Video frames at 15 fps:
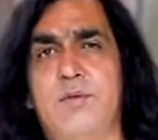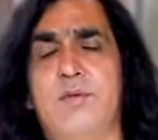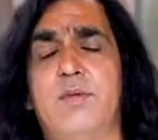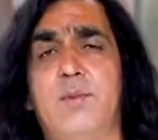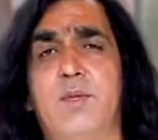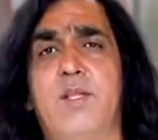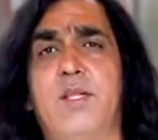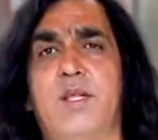
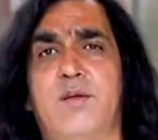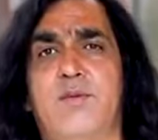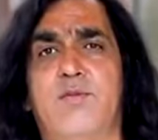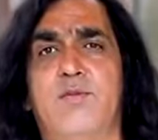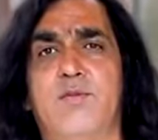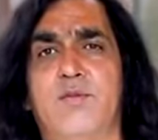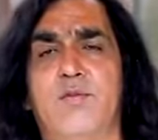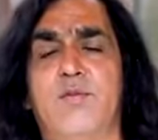सभी
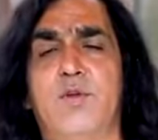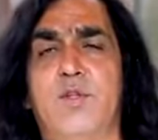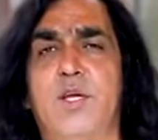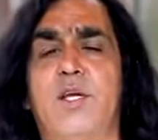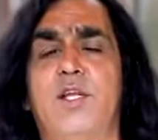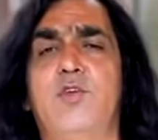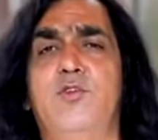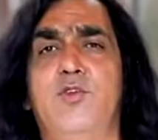तरफ वो
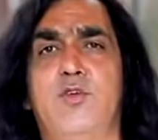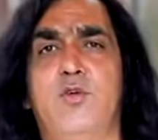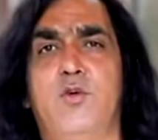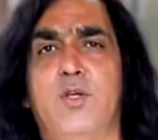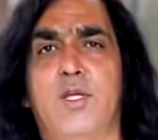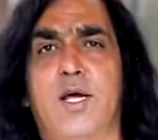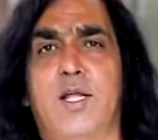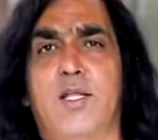दिखनी शुरू हो
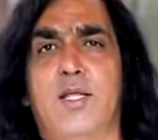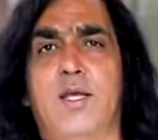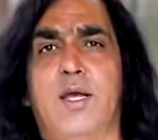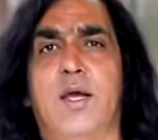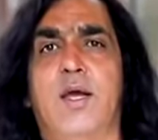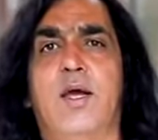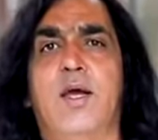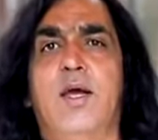जाती
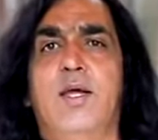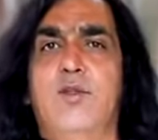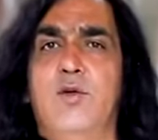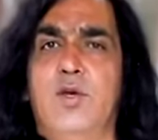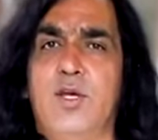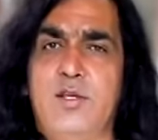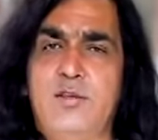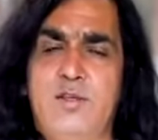है
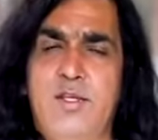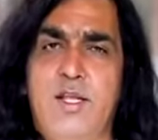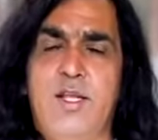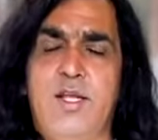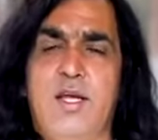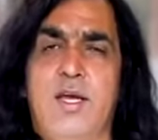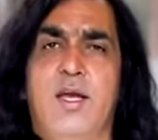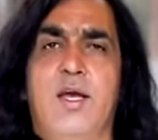
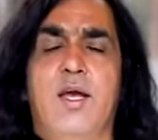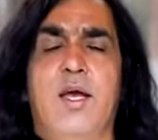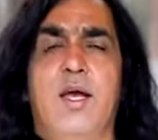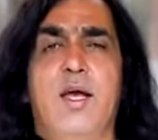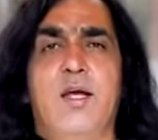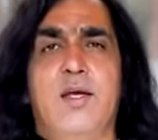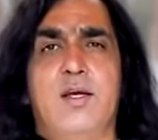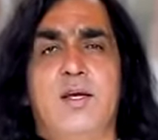इसीलिए
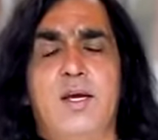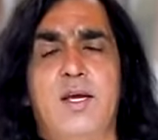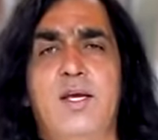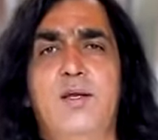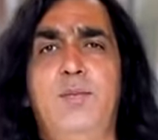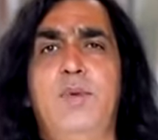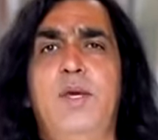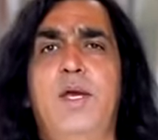कहीं
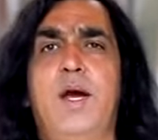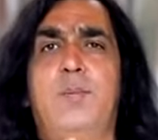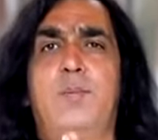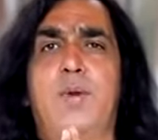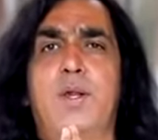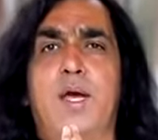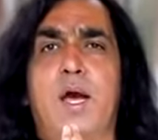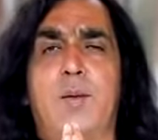भी
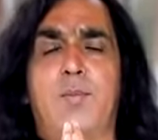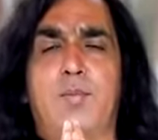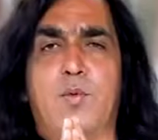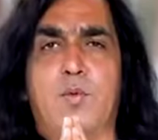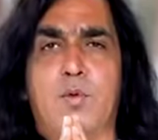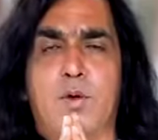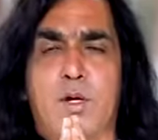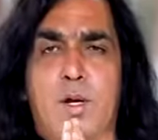अपने आप
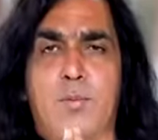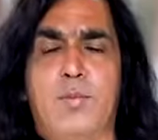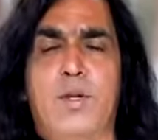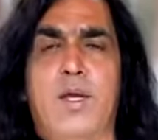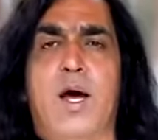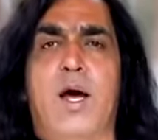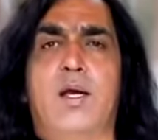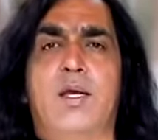को कम ना
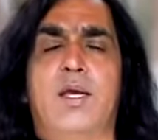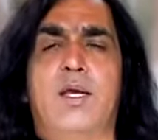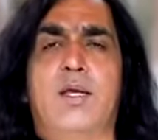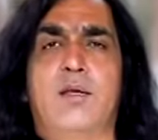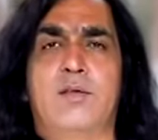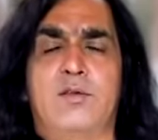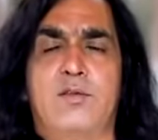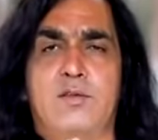आके
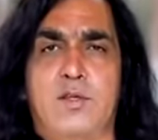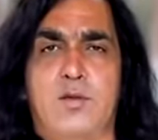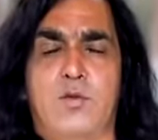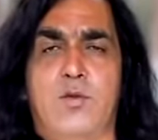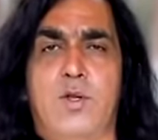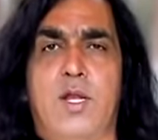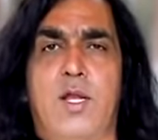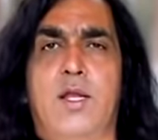किसी से
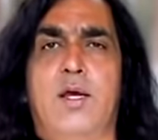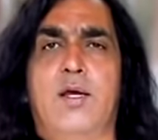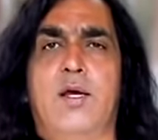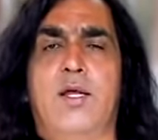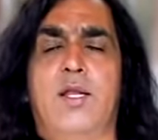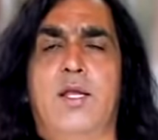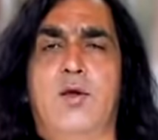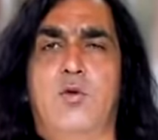तुलना ना
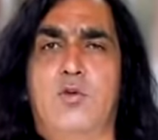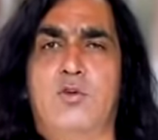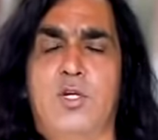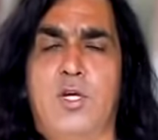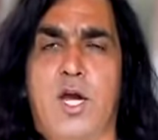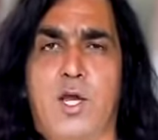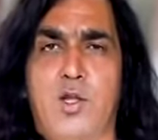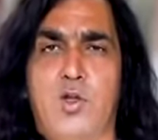करे कोई
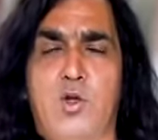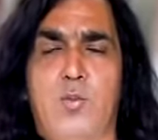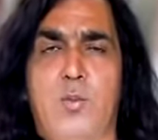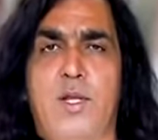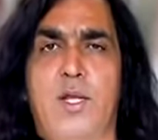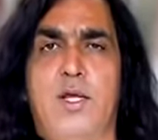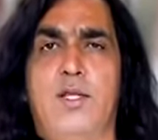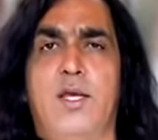शिकायतों में
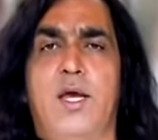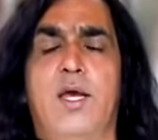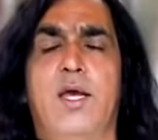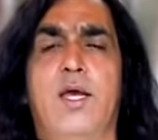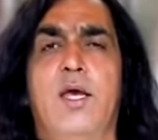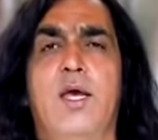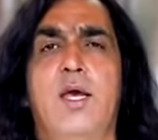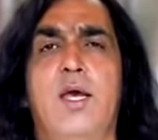ना जाए
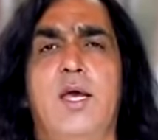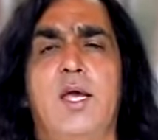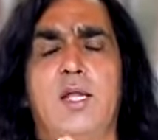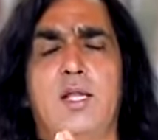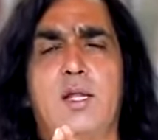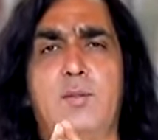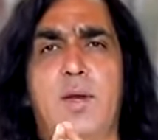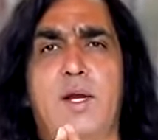
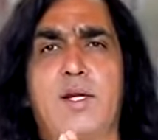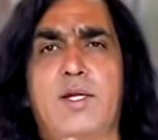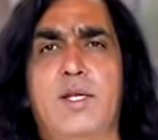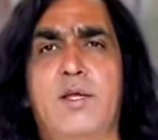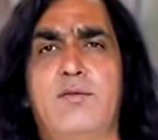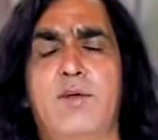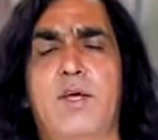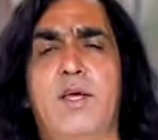एकदम
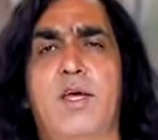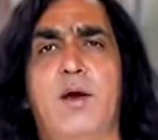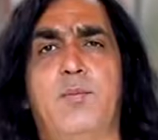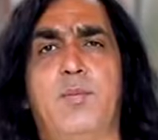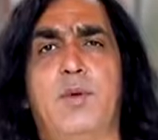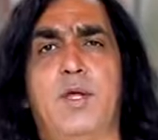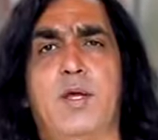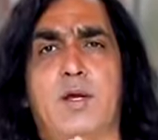एक्टिव रहें
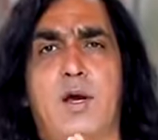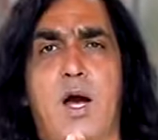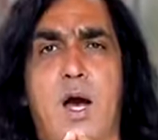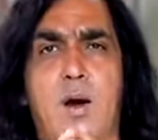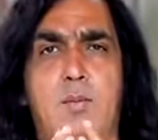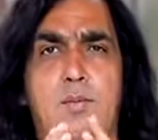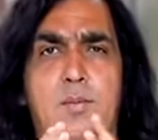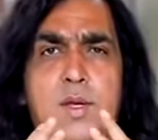अपने
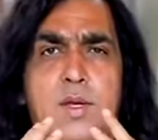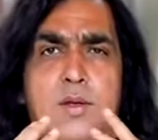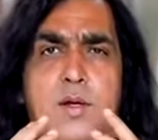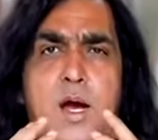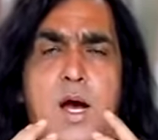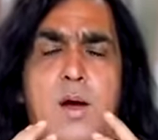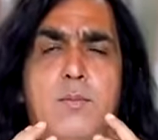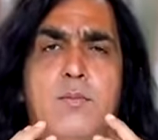काम में
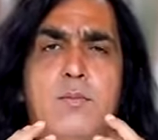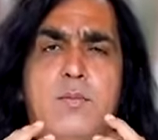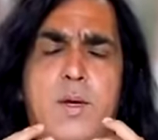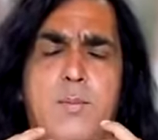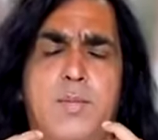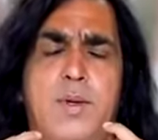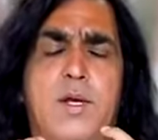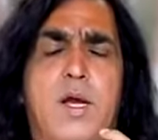काम
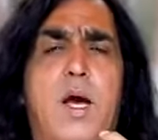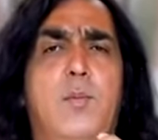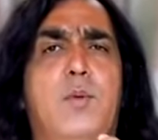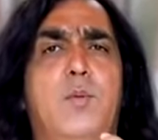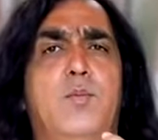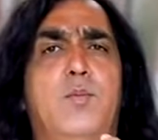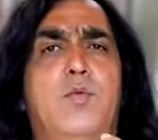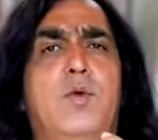अपने काम में
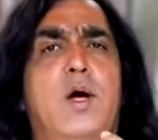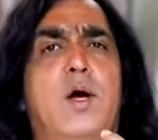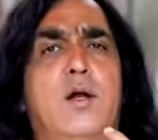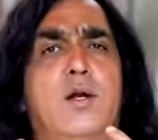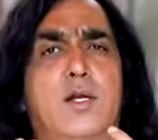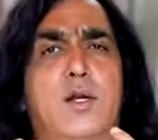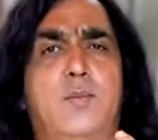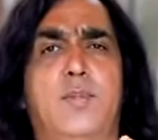पूरा
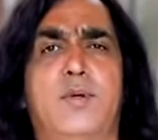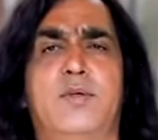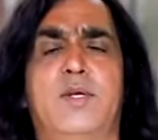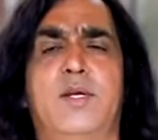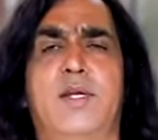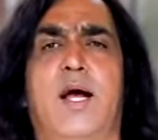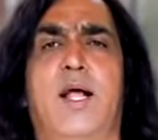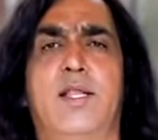हंड्रेड
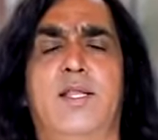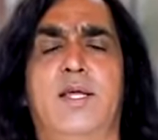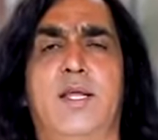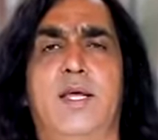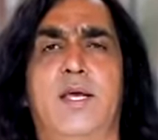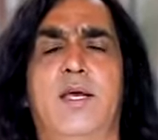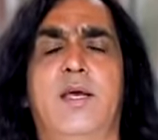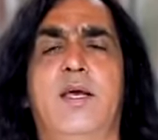परसेंट डालते
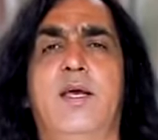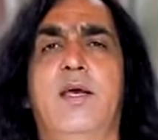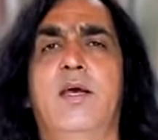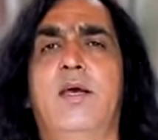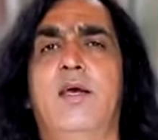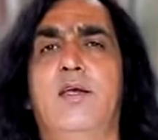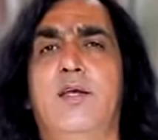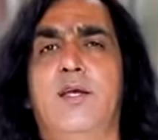रहें
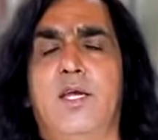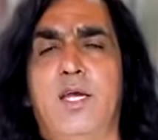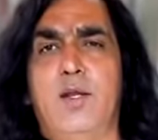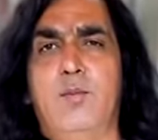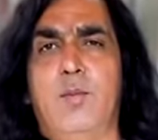यकीन